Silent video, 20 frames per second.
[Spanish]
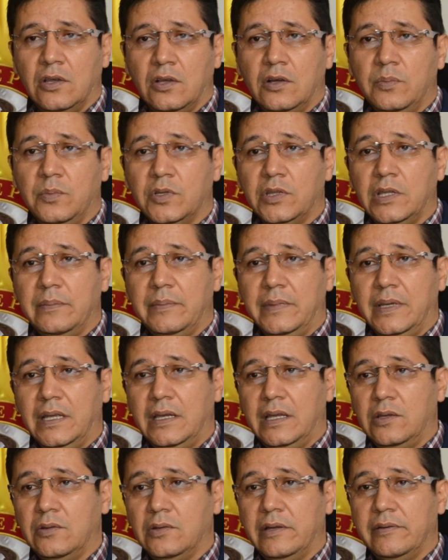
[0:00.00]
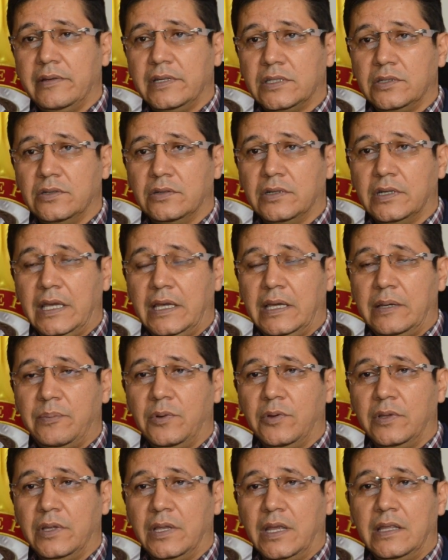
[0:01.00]
como también hay una versión que
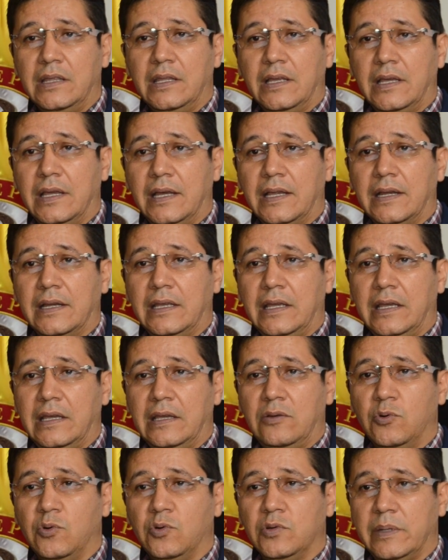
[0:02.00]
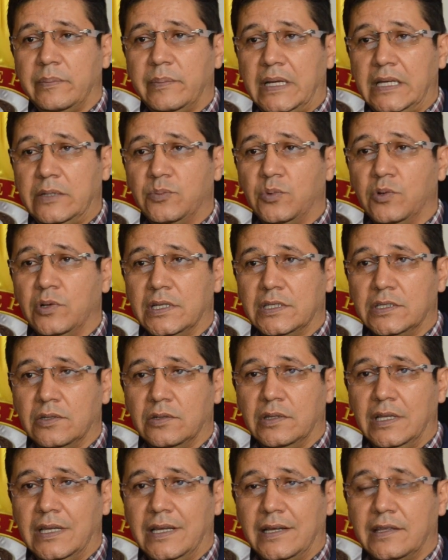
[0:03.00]
podría indicar que hubo una
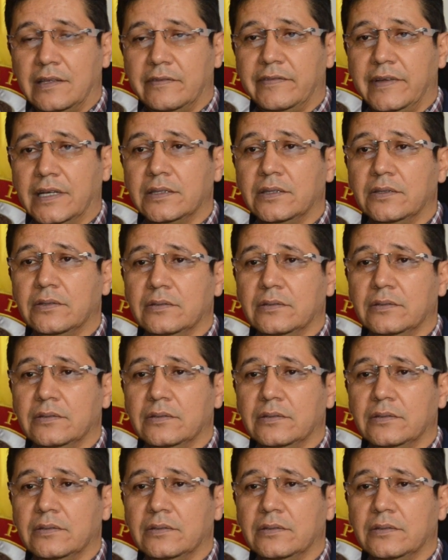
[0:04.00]
manipulación del artefacto.